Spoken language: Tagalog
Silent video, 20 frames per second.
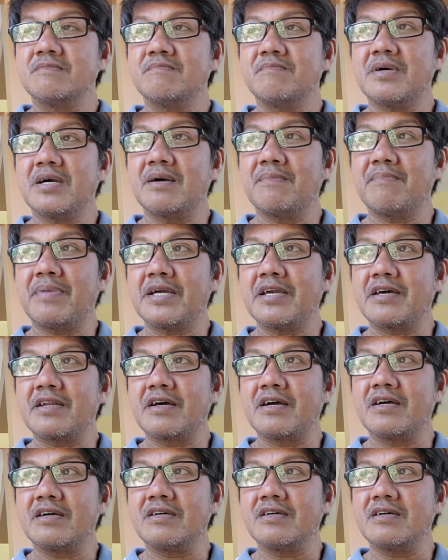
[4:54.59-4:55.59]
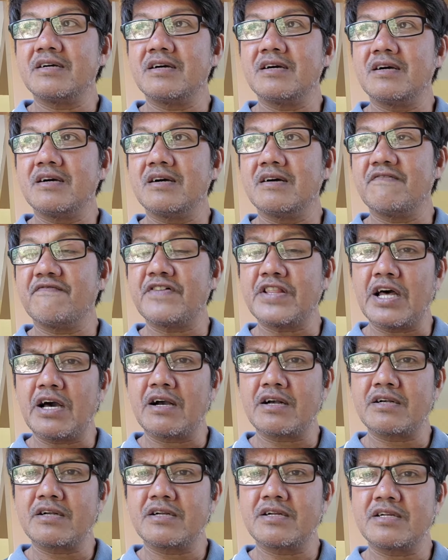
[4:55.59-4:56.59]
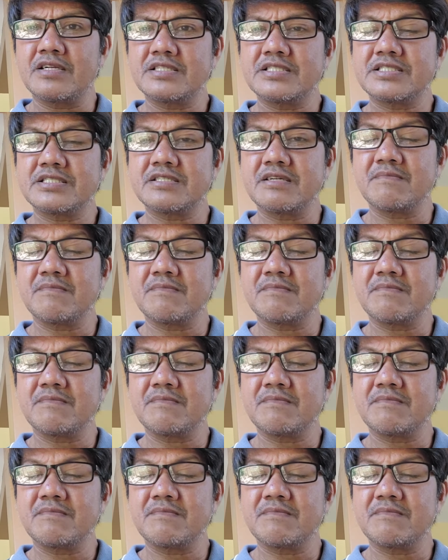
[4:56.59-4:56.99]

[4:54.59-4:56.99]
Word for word: mga bayarang uh, vloggers